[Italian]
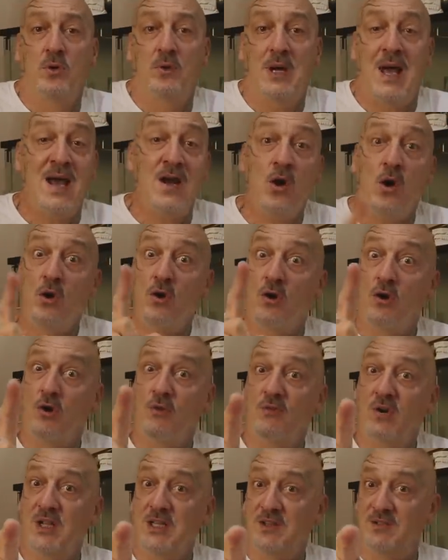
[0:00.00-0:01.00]
Ah no,
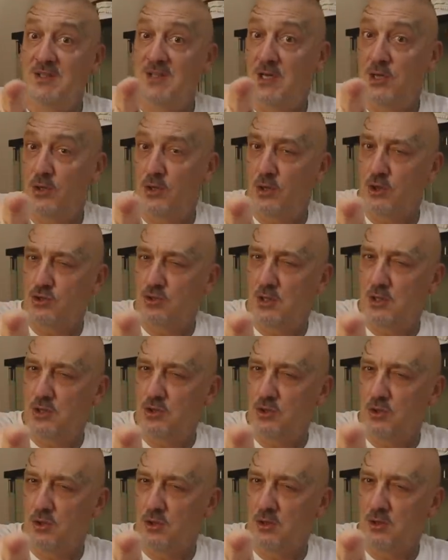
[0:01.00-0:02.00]
volete vedere l'orologio del
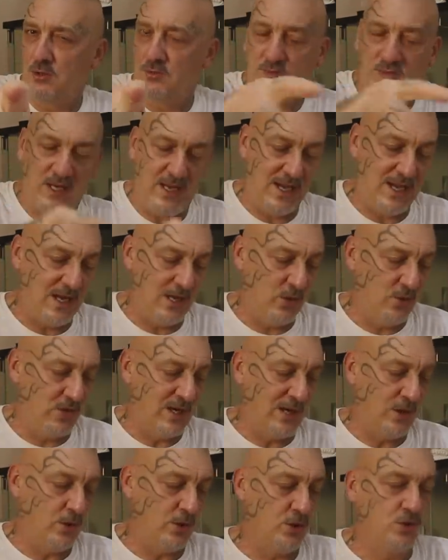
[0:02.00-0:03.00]
giorno? E
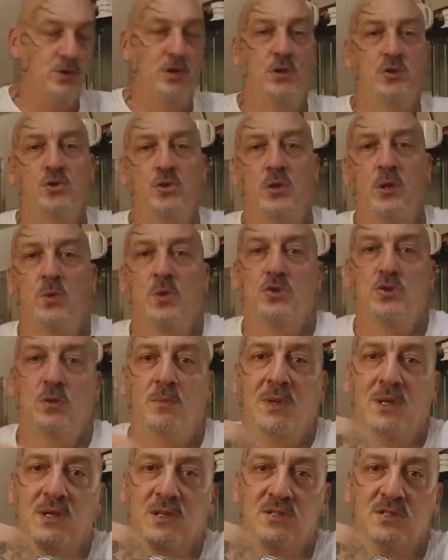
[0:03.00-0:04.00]
allora l'orologio del giorno è questo
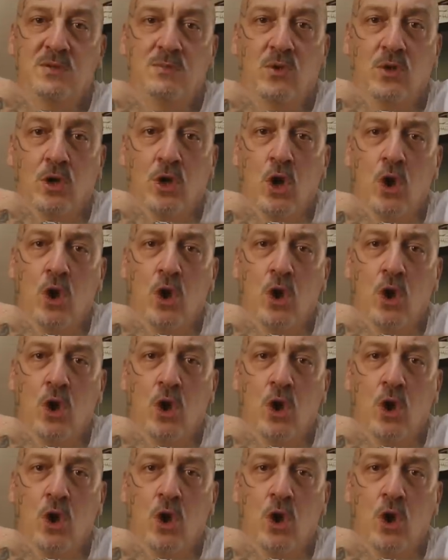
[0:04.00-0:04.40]
bellissimo